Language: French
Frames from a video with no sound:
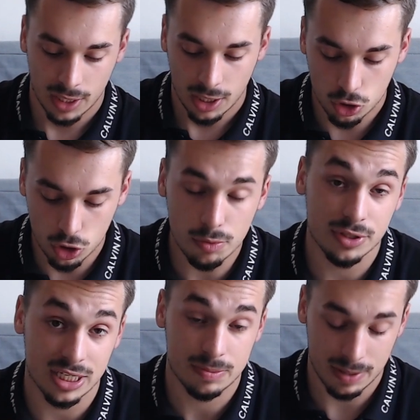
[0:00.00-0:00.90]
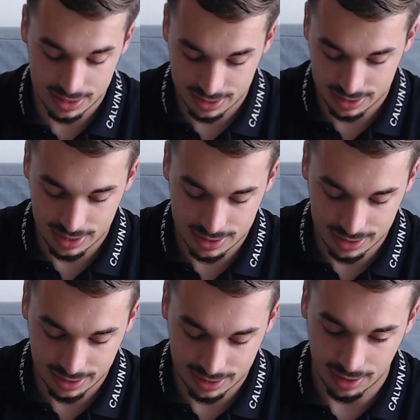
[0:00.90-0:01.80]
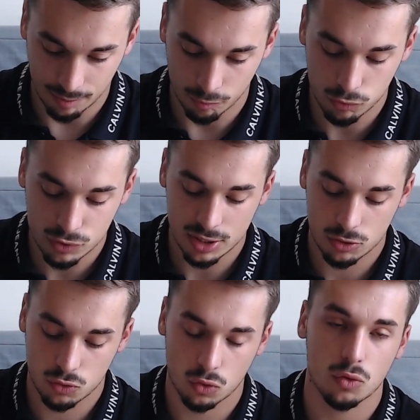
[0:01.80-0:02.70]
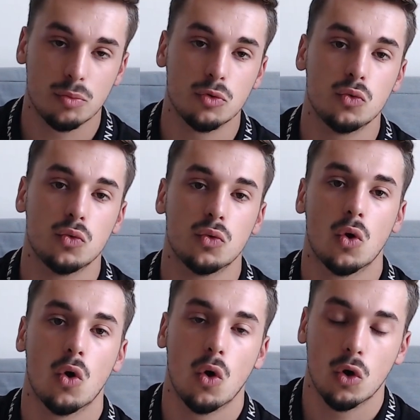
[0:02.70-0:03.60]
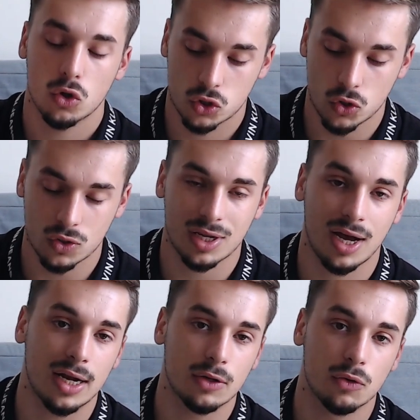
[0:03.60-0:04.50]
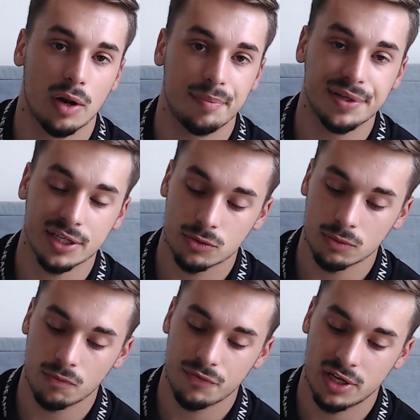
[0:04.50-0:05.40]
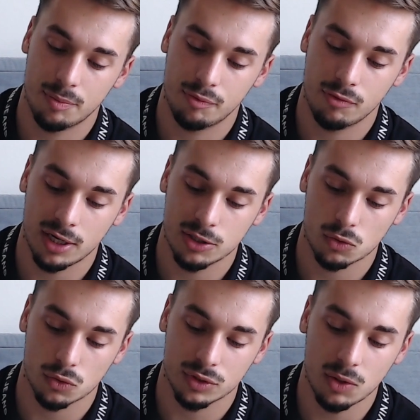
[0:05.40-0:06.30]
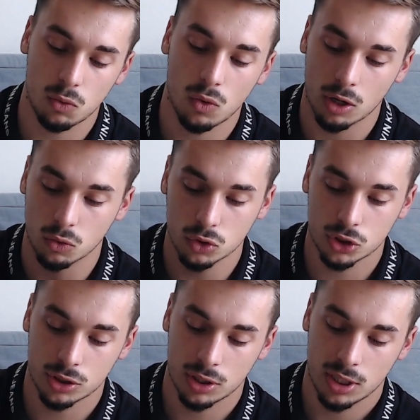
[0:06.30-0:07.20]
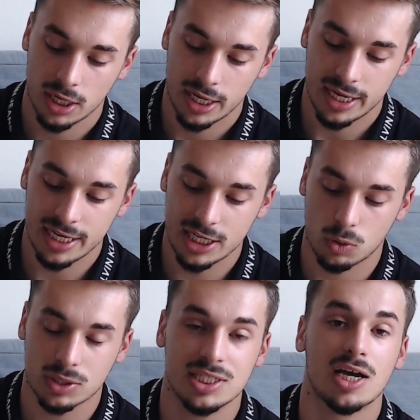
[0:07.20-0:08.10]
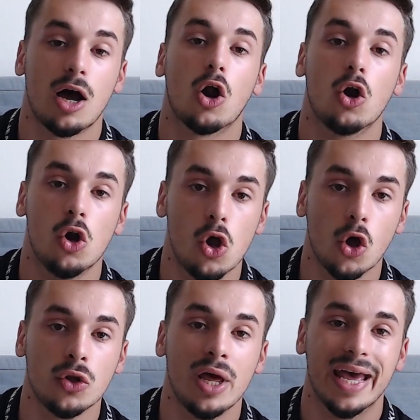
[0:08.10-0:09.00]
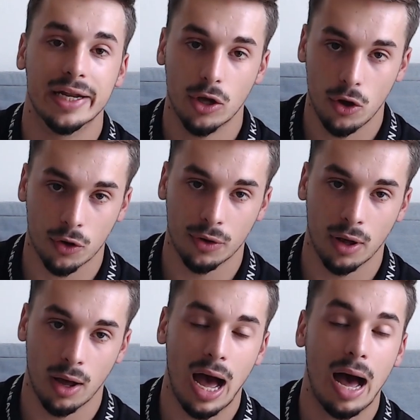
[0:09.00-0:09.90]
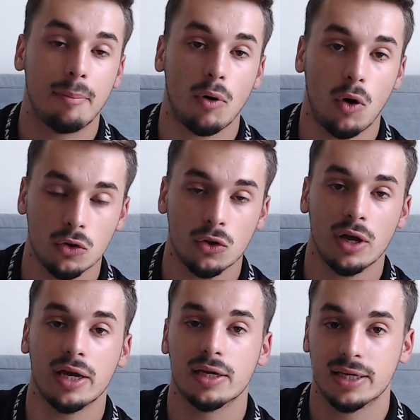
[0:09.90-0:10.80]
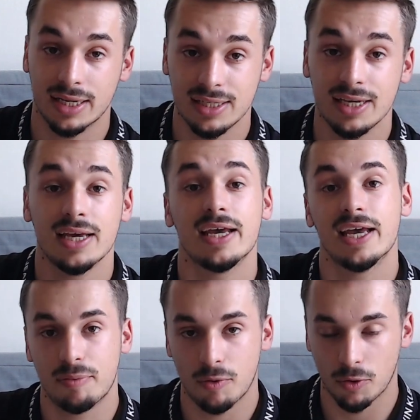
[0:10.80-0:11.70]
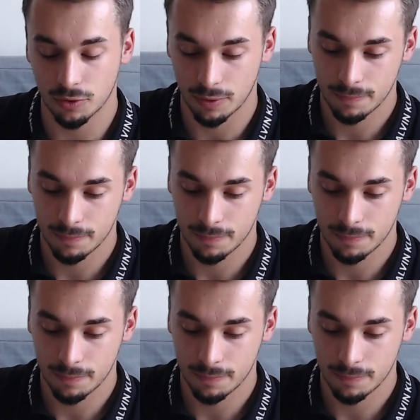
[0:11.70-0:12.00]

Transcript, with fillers: Comment ça se passe C'est très simple. Vous êtes sur le menu central de l'application. Vous allez pouvoir aller sur le déroulant à gauche et choisir Learn and Earn. Apprendre, gagner et apprendre.